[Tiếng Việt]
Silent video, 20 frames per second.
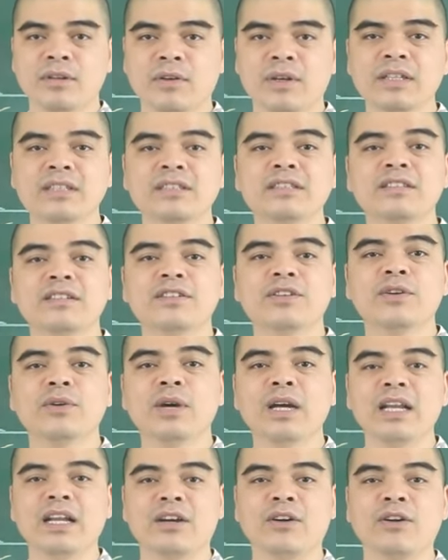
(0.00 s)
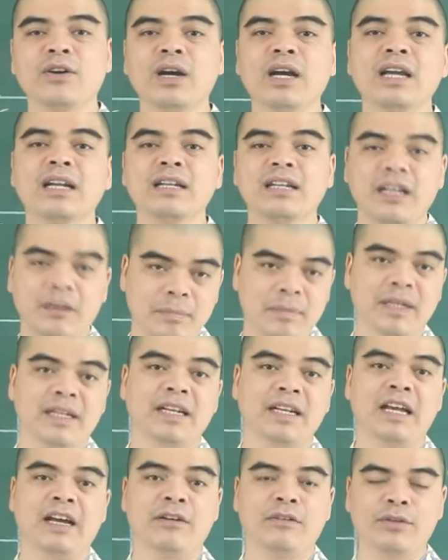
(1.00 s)
có cái sự cố hay là khó khăn đặc
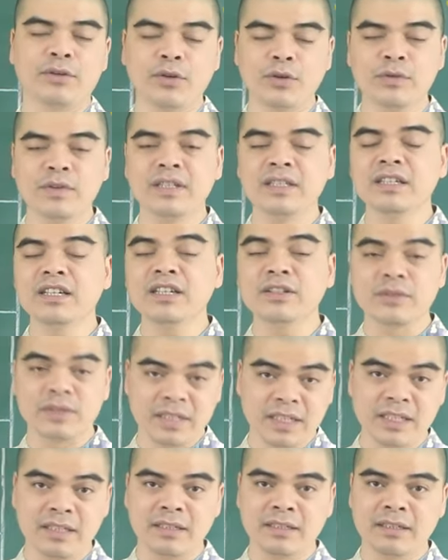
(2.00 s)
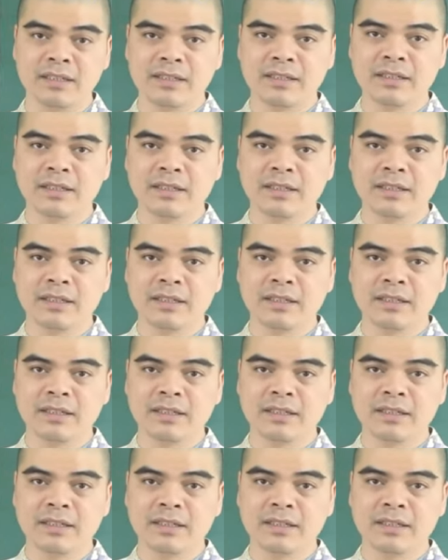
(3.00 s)
biệt nào đối với những người tuổi Thìn.